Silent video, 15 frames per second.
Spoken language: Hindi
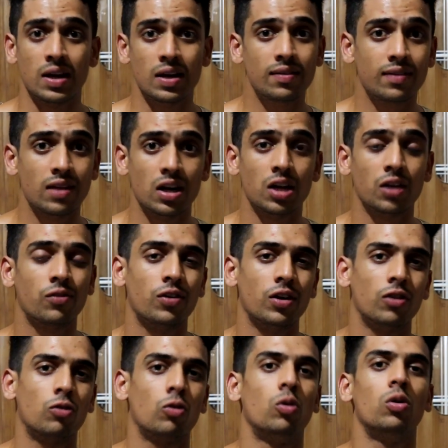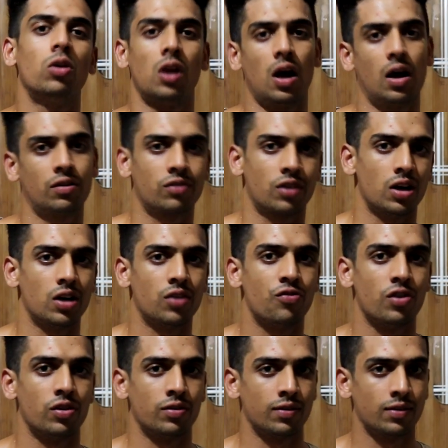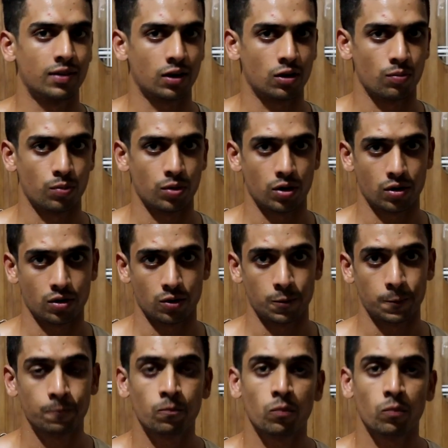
इस गेनिंग फेज़ को लास्ट गेनिंग फेसेस से कंपेयर करूँ